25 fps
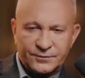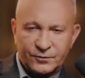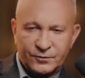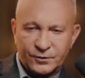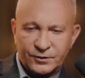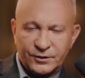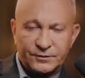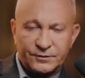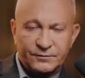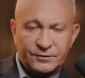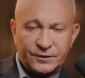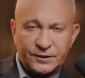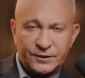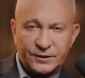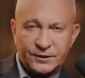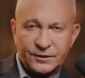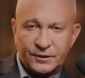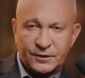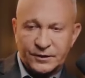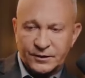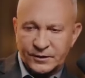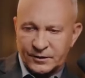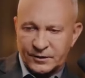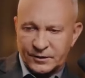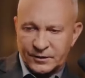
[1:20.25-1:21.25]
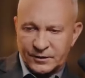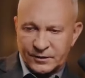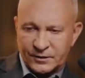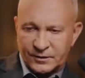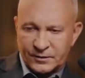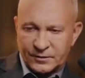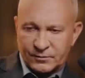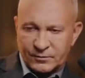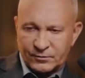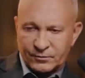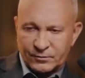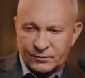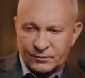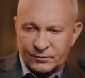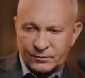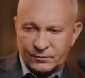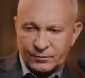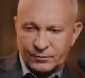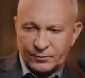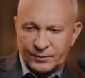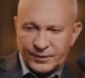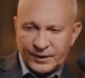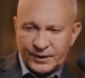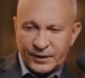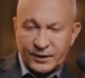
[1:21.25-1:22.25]
фондовый рынок
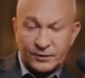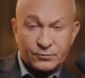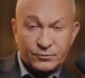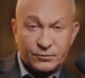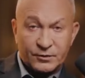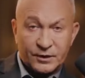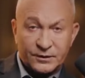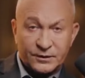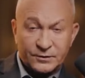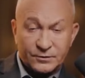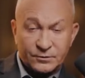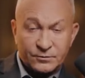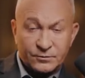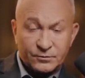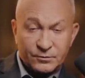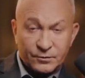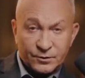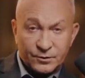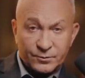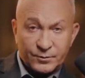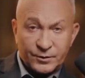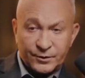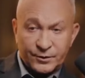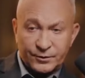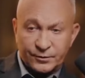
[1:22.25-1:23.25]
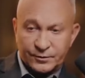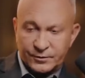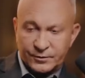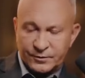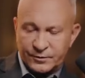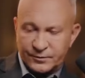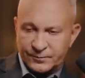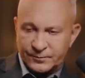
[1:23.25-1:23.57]
у меня эту разницу отберет.